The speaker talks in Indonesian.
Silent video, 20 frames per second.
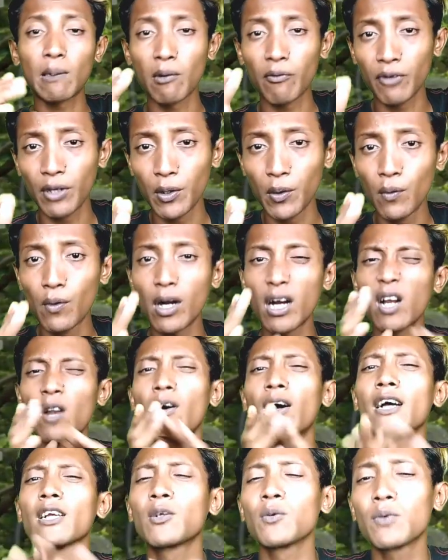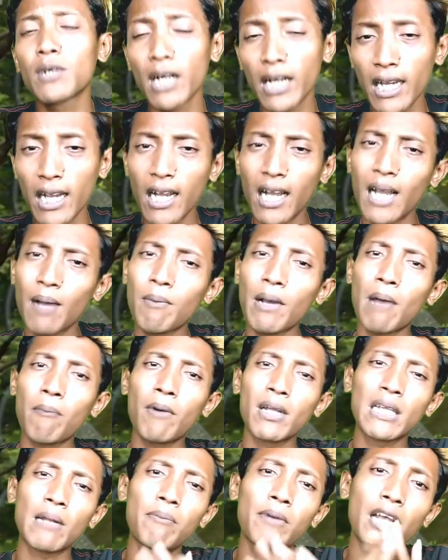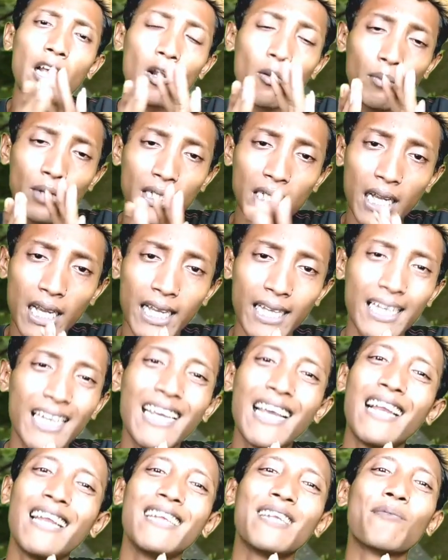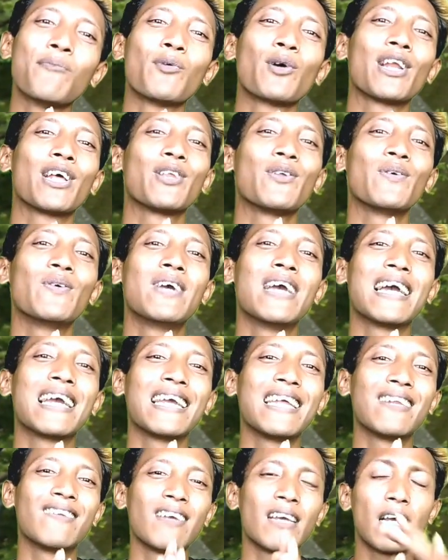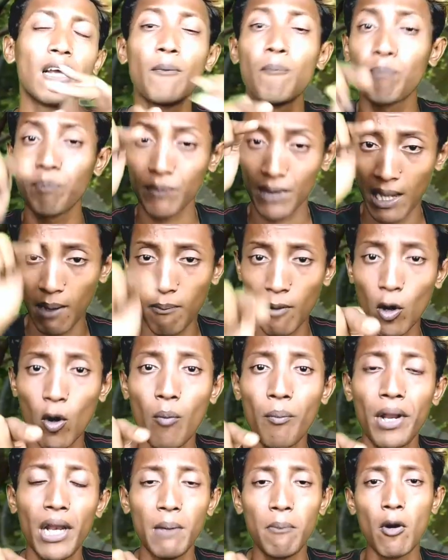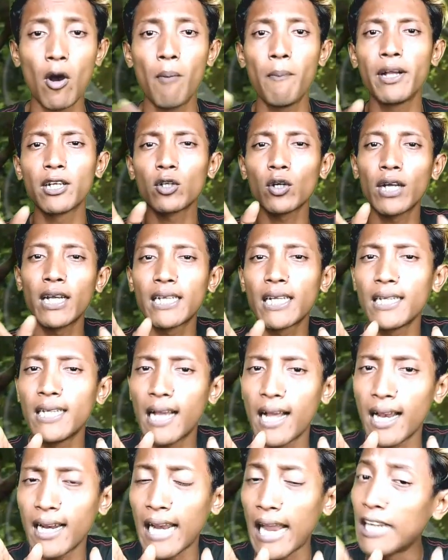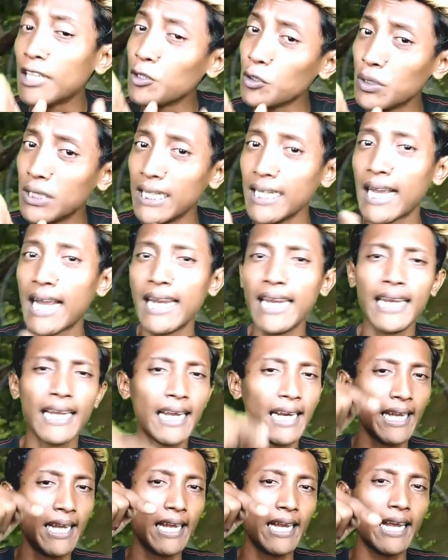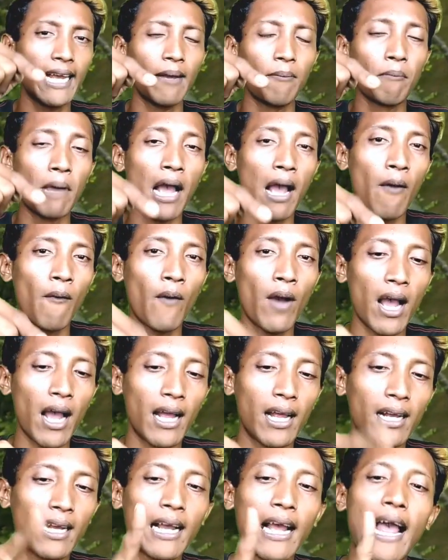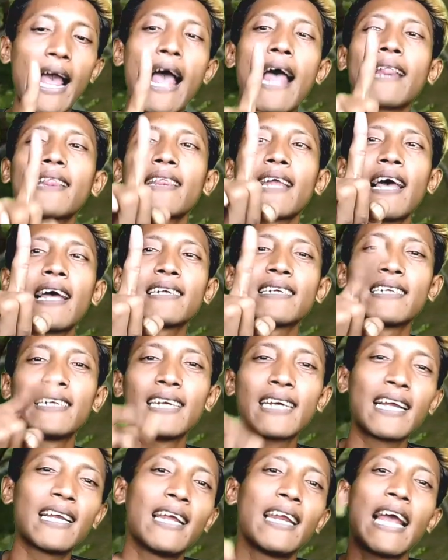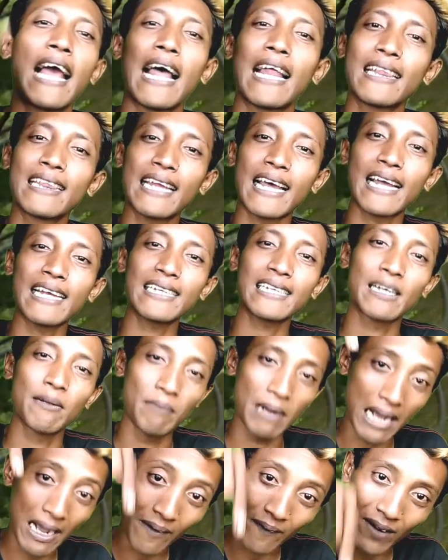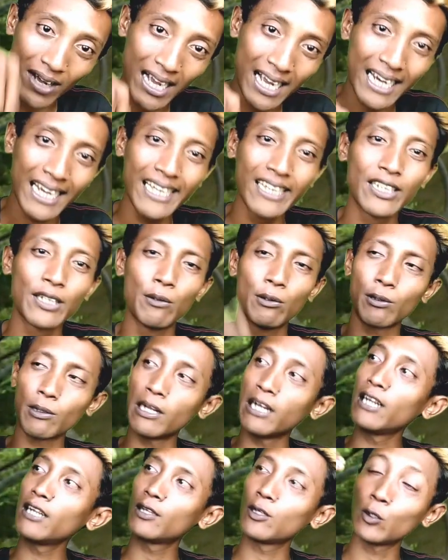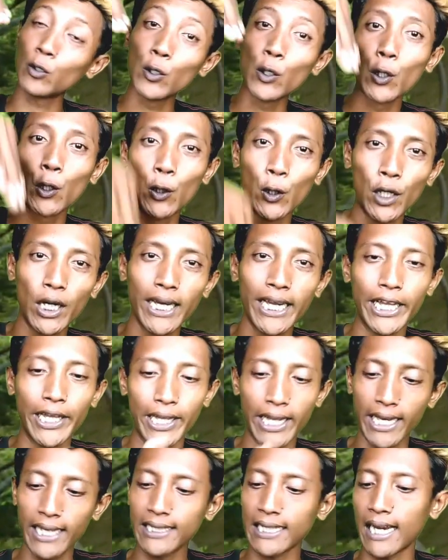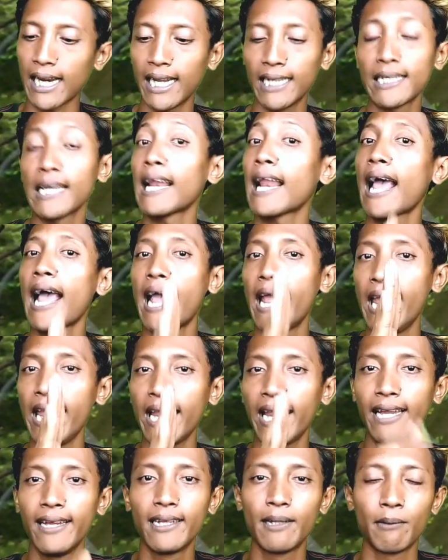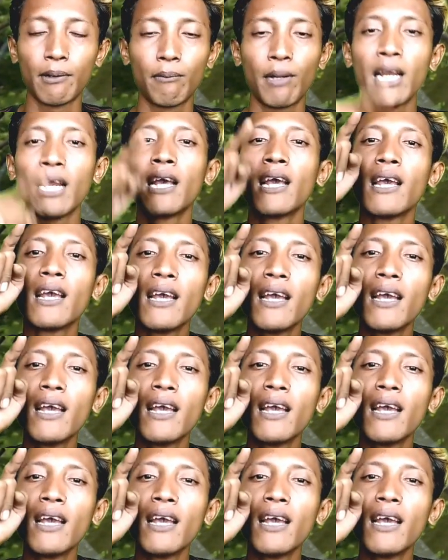sama video gue kalau nggak suka ya nggak apa-apa tapi kalau bisa ya tinggalin jempolnya juga gitu ya. Sama komen di bawah besok kita lanjutin nggak nih dari bawah ke atas ini kan dari atas ke bawah gitu jadi turun gitu ya ini sekarang kita naik gitu teman-teman.